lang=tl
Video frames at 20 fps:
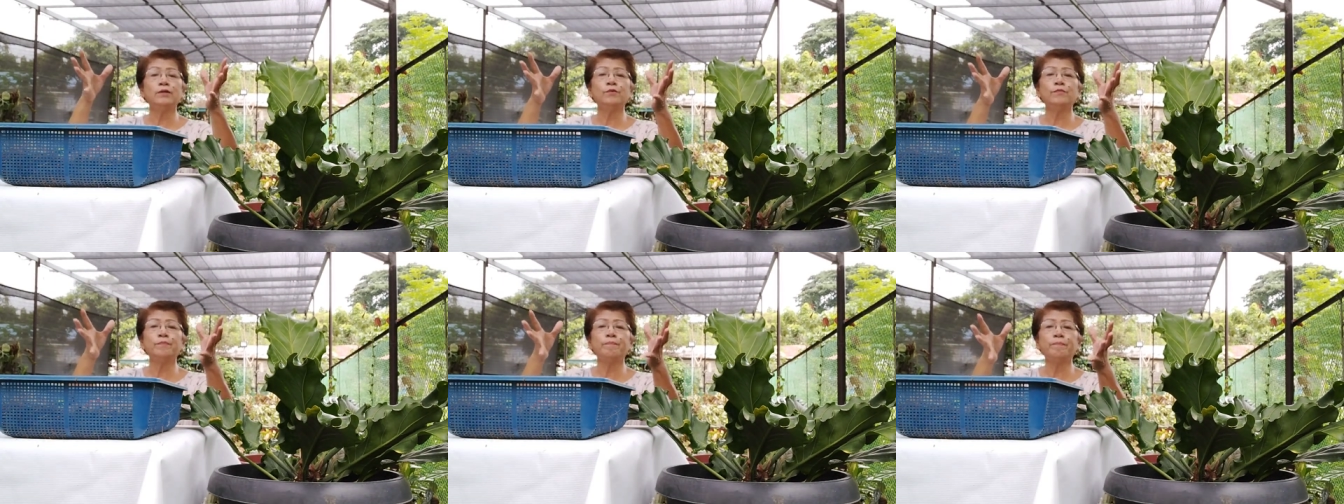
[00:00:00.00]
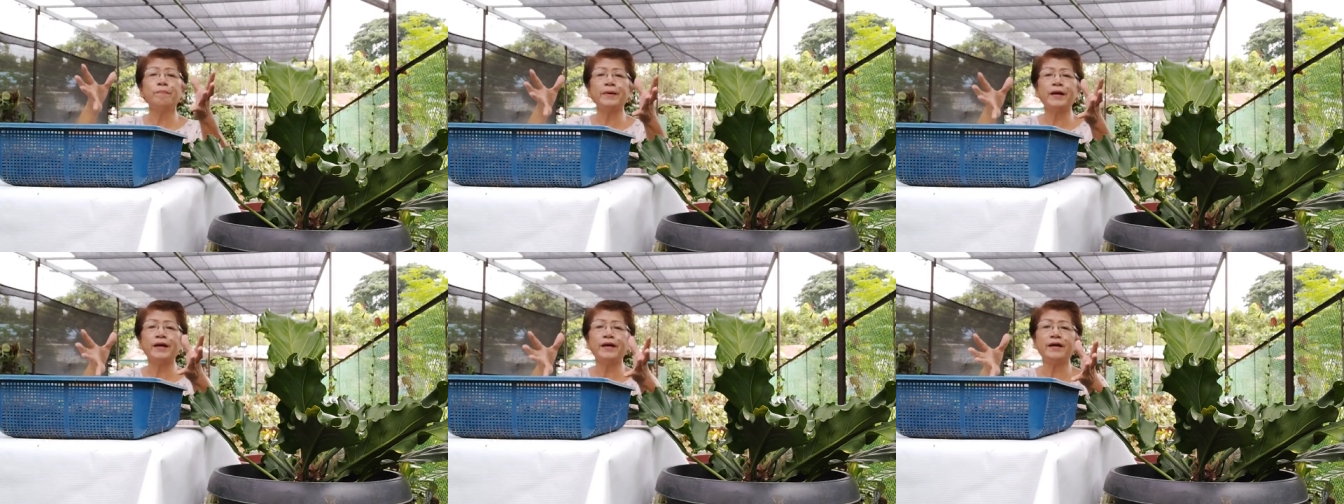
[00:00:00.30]

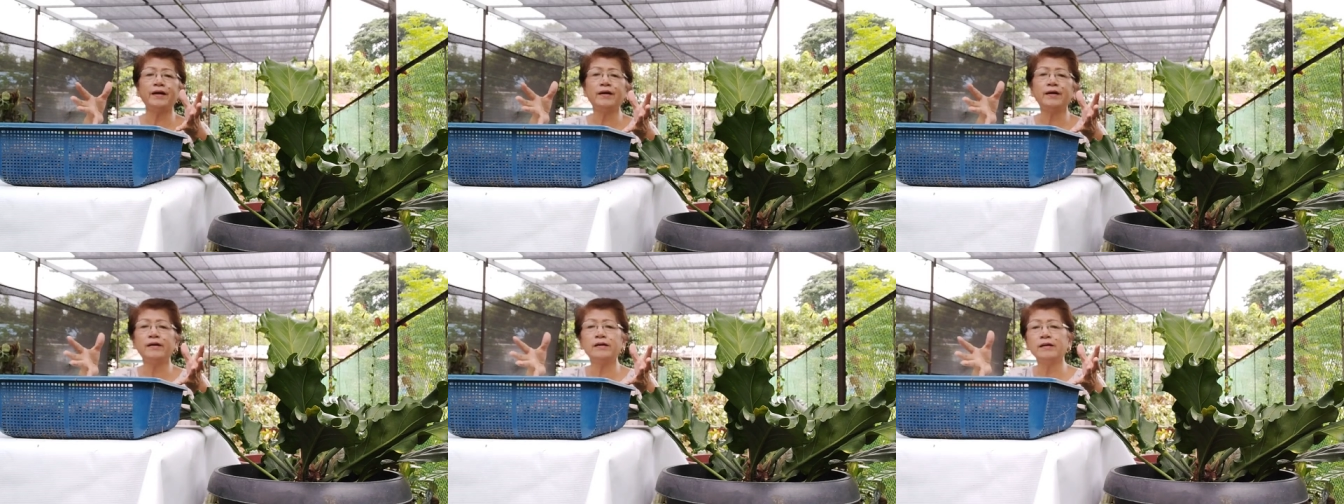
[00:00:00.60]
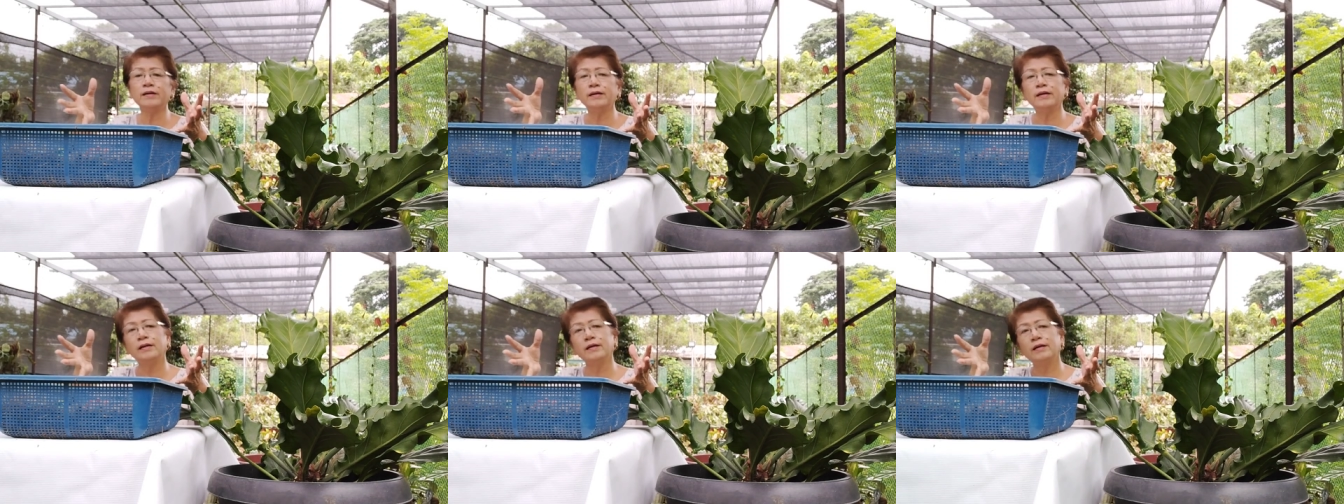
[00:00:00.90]

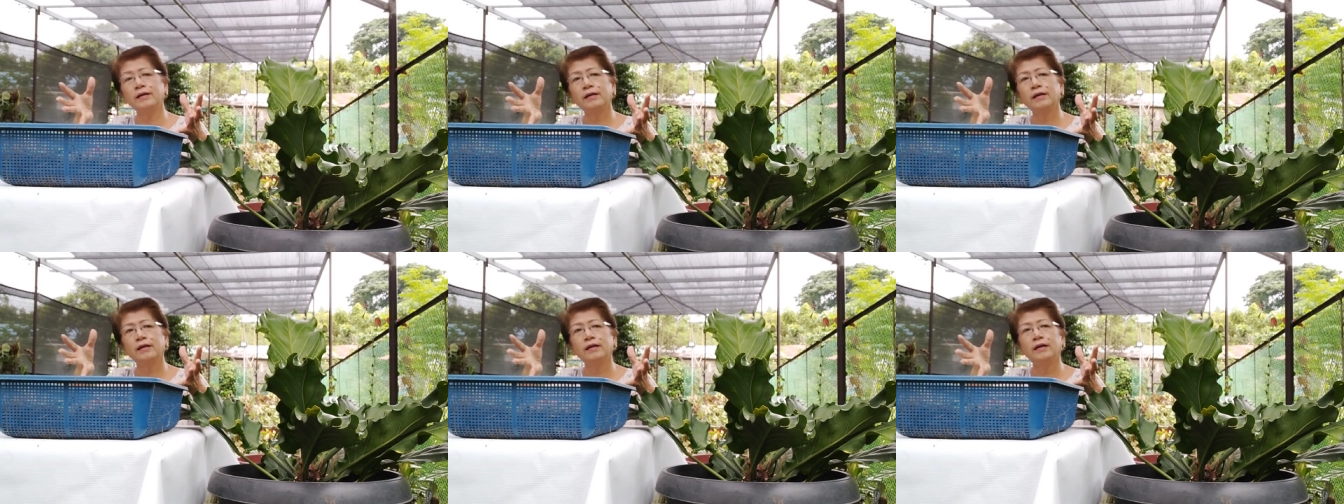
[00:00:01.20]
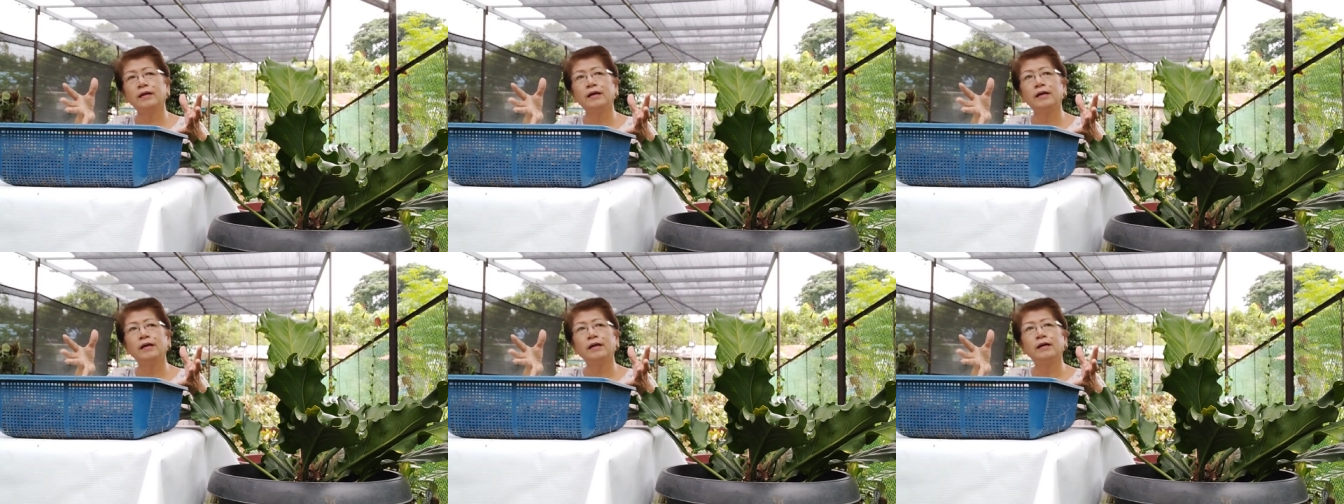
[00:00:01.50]
Kinumpare
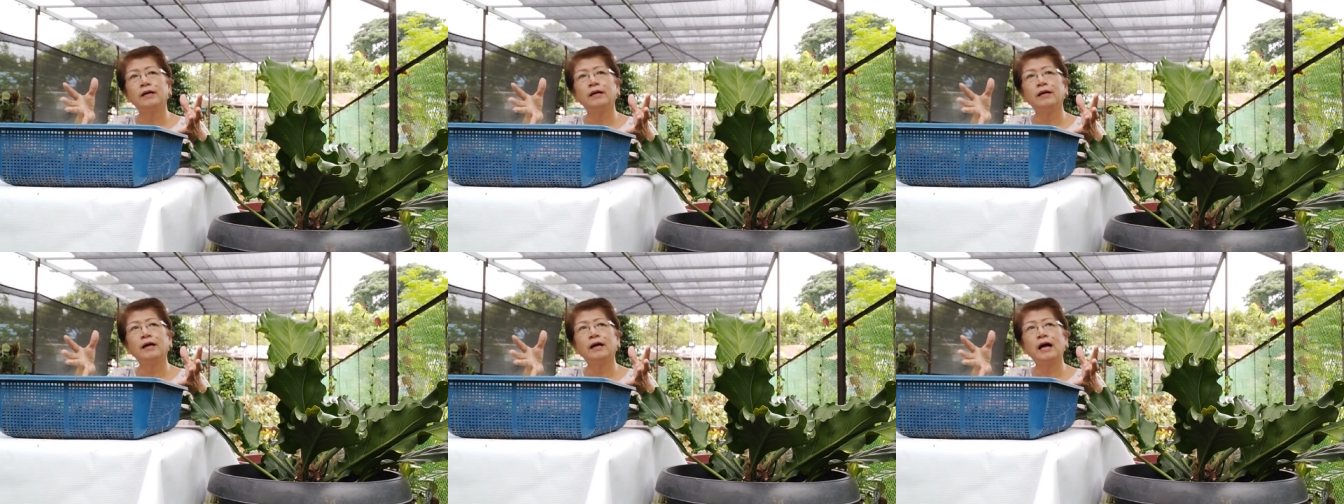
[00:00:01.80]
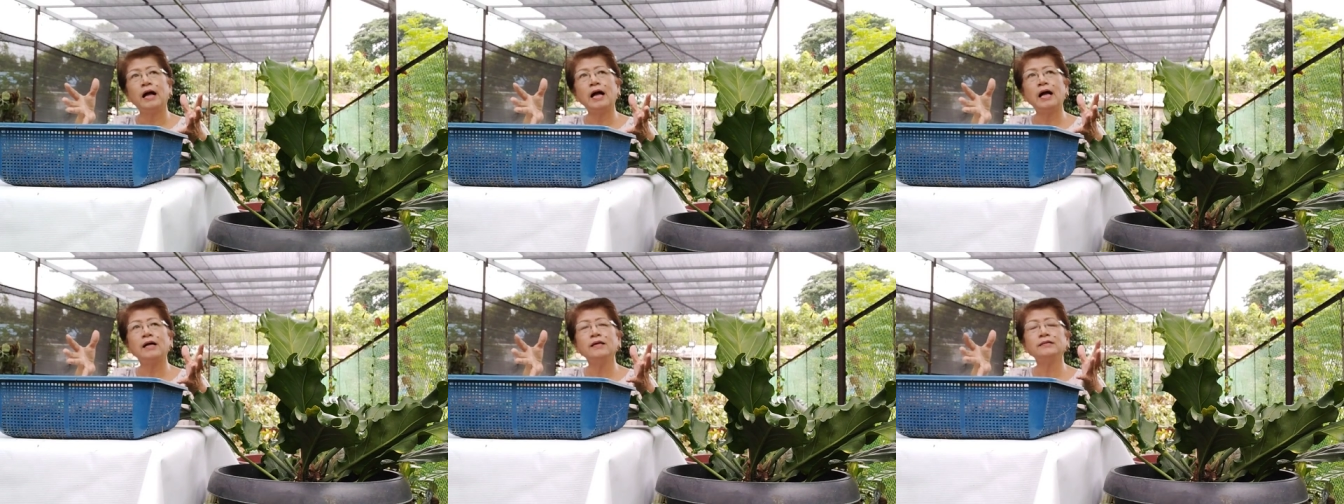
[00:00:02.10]

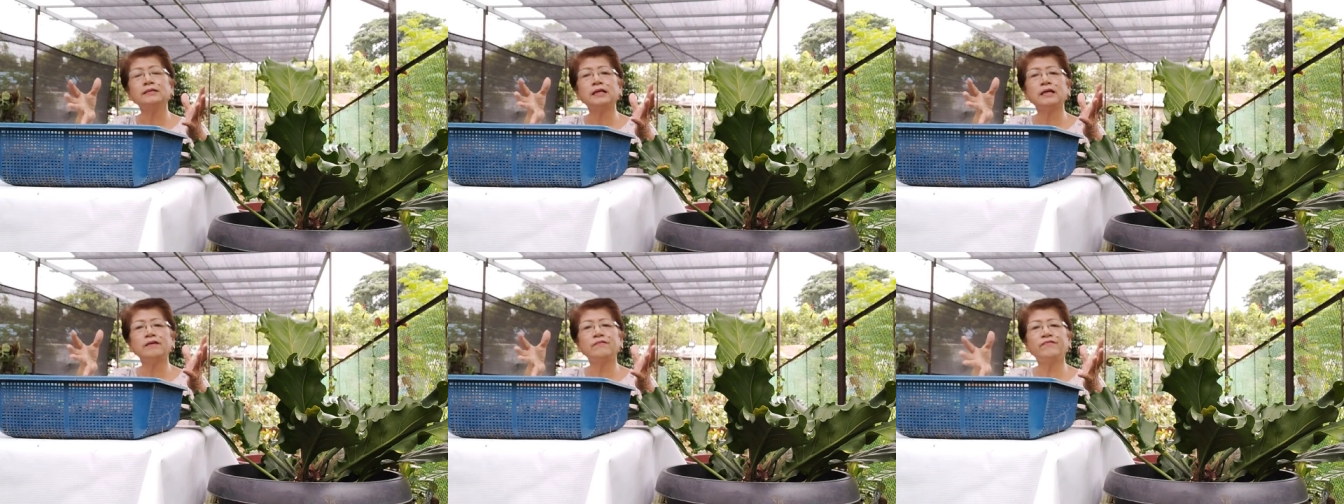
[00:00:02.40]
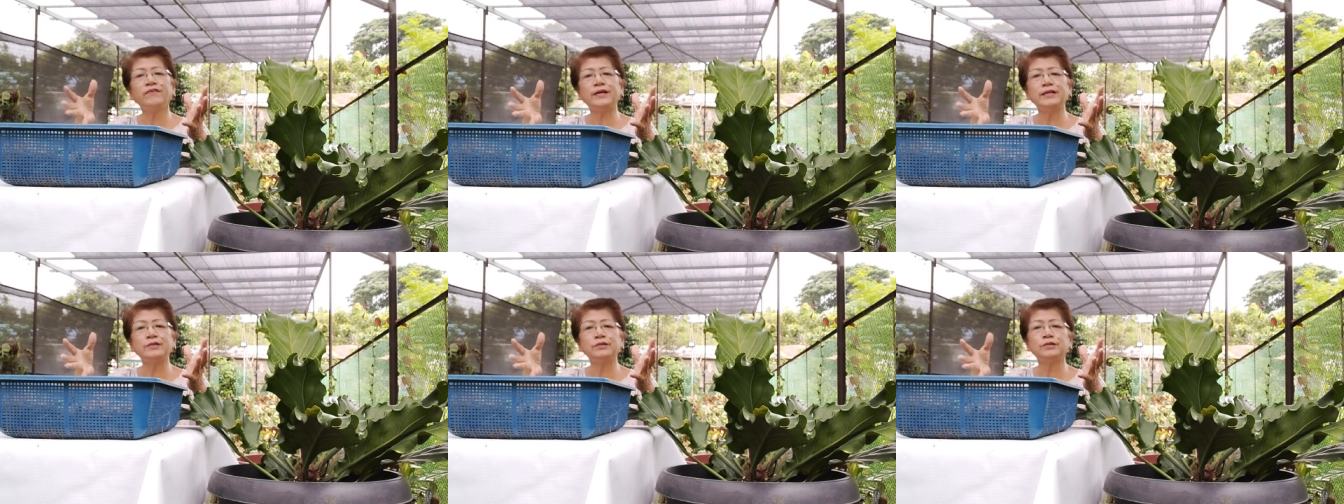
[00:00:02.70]
ang
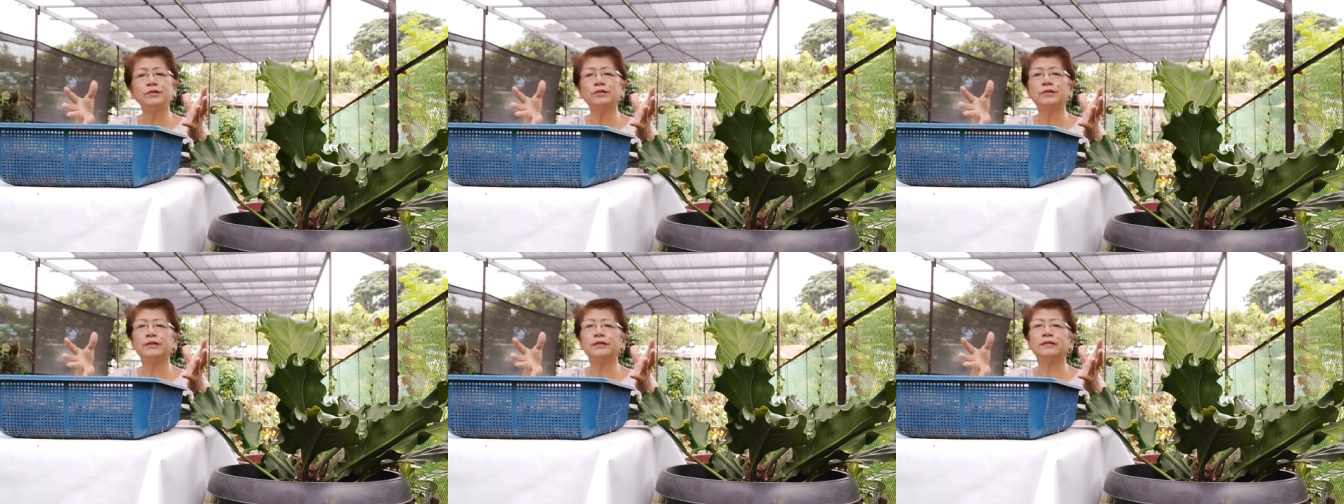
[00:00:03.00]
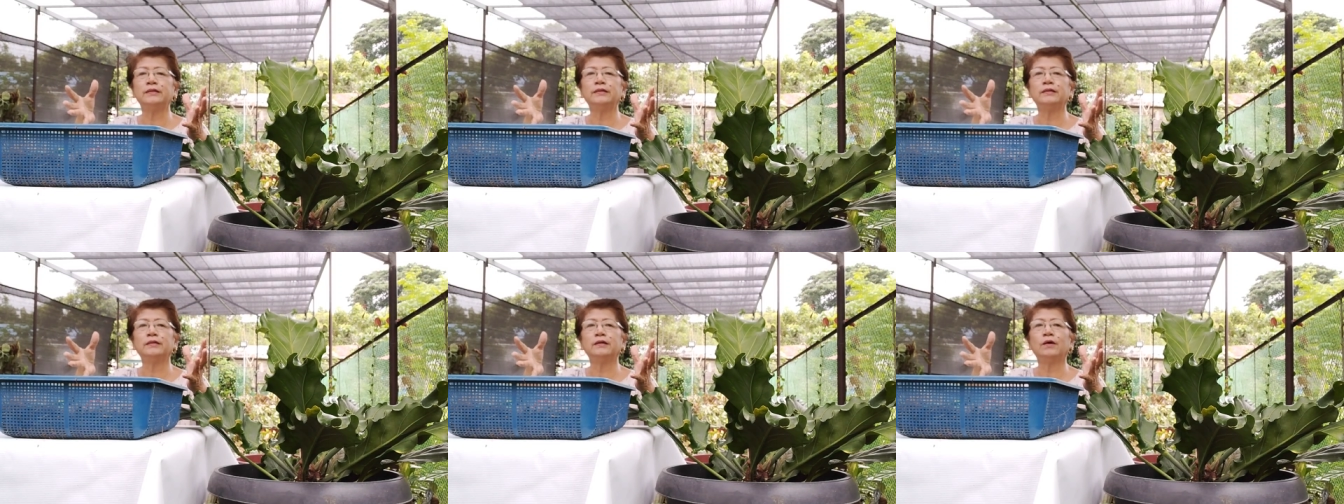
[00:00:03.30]

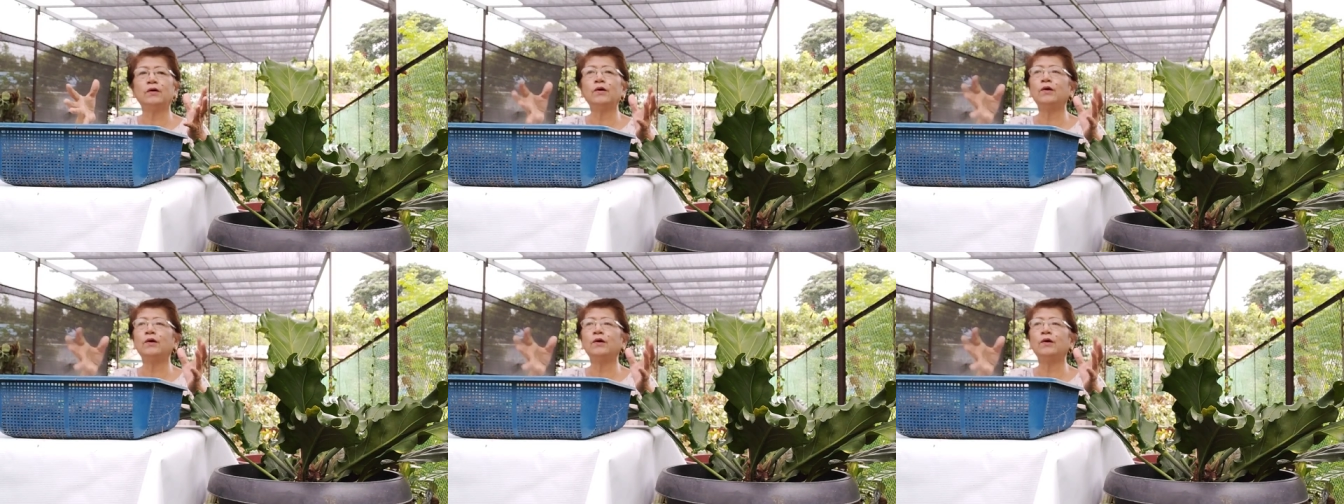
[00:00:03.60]
salvation,